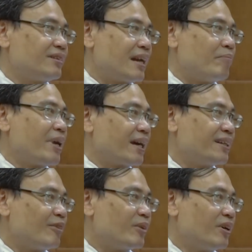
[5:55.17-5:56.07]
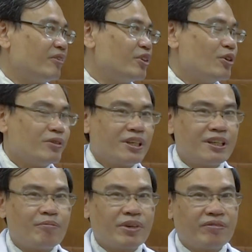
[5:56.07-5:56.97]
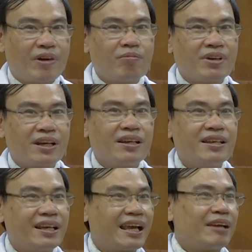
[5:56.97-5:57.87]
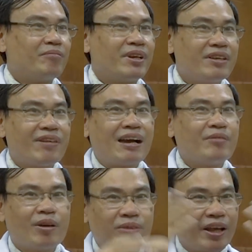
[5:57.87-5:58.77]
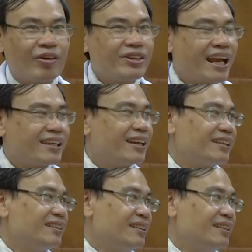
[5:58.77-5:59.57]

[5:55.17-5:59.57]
đậm đặc ở trong đó ví dụ như trong cái phòng cách ly chẳng hạn mình đi vào mình không đeo khẩu trang gì hết